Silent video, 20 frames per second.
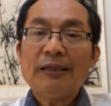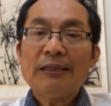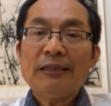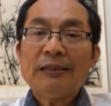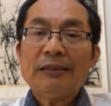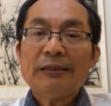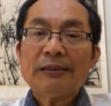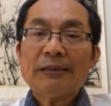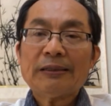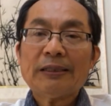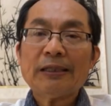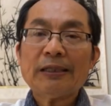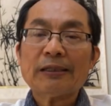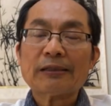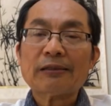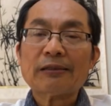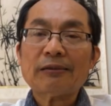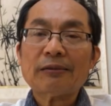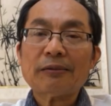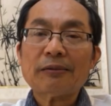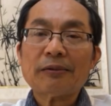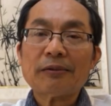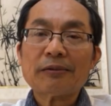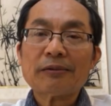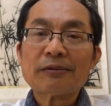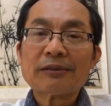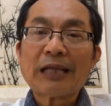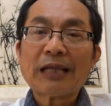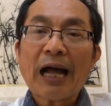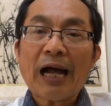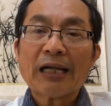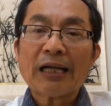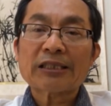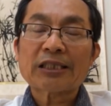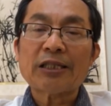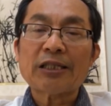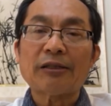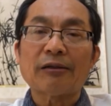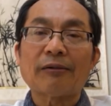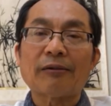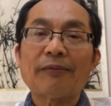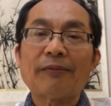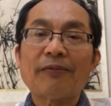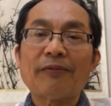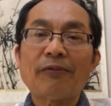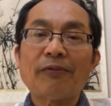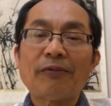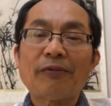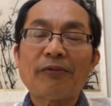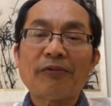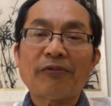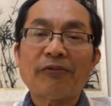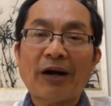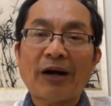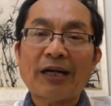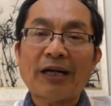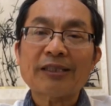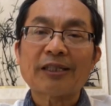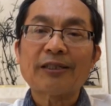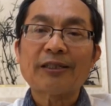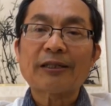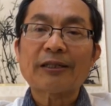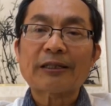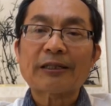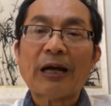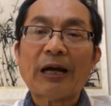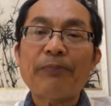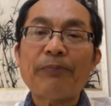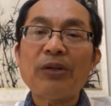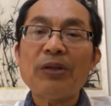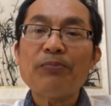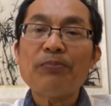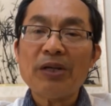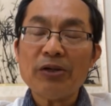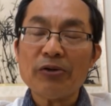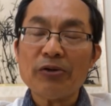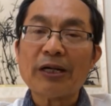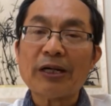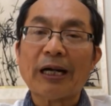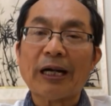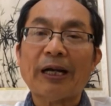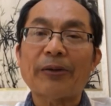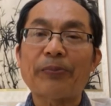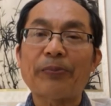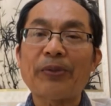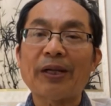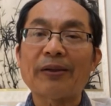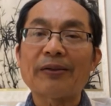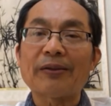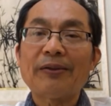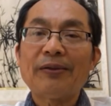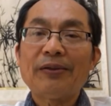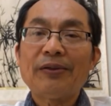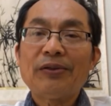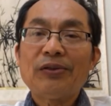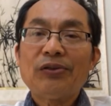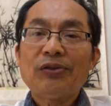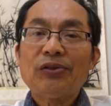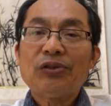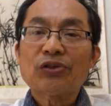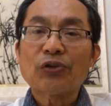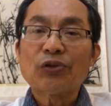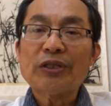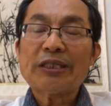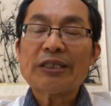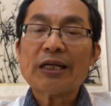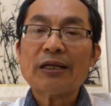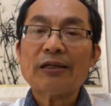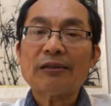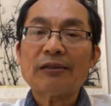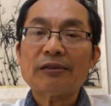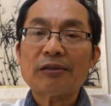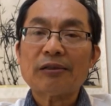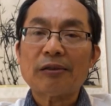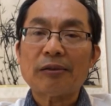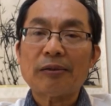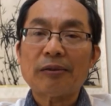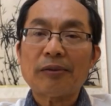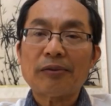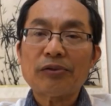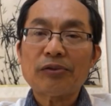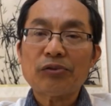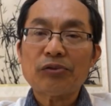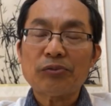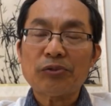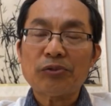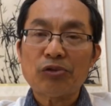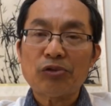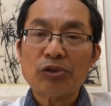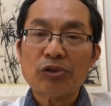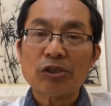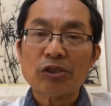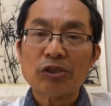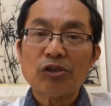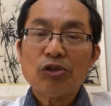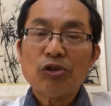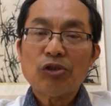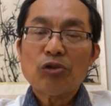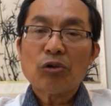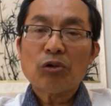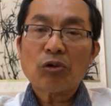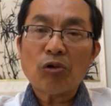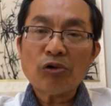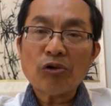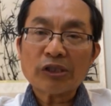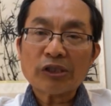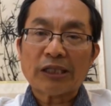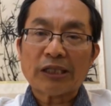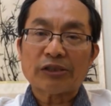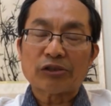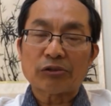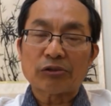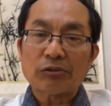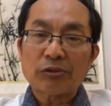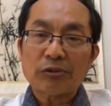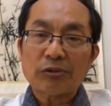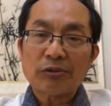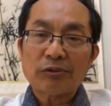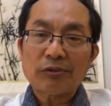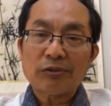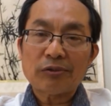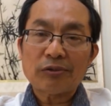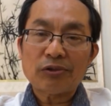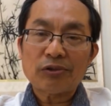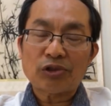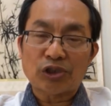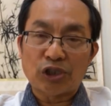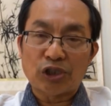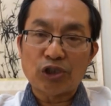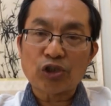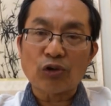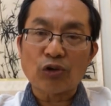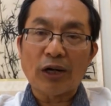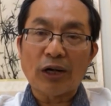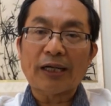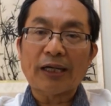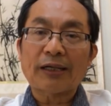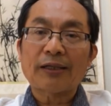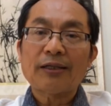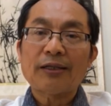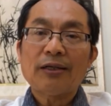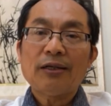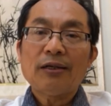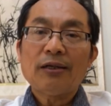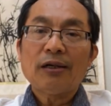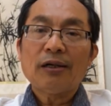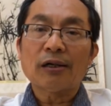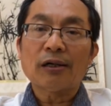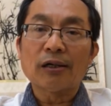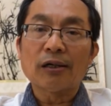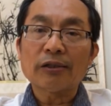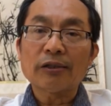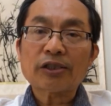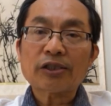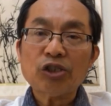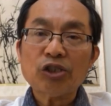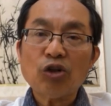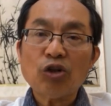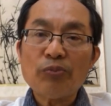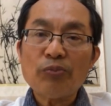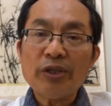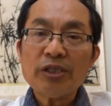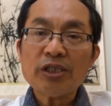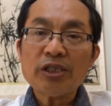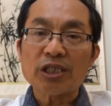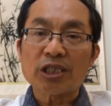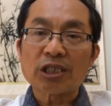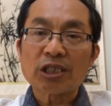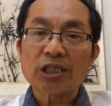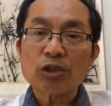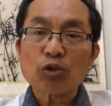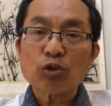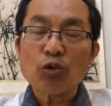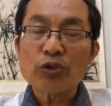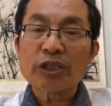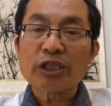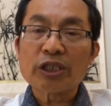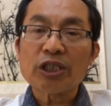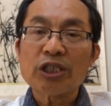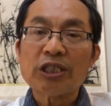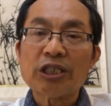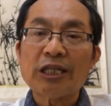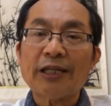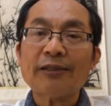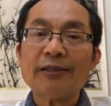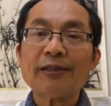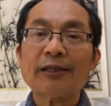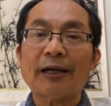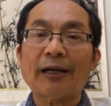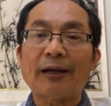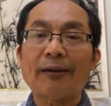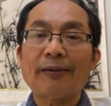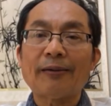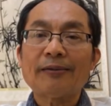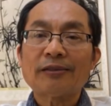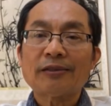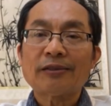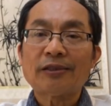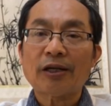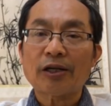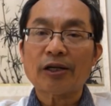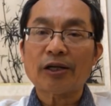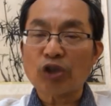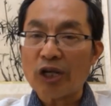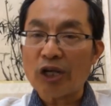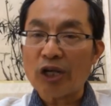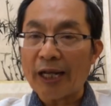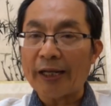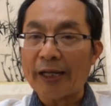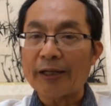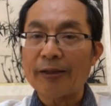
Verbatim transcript: 这个大政方针它并没有改变，所以这个就是共产集权和自由民主制度之间的这个对垒，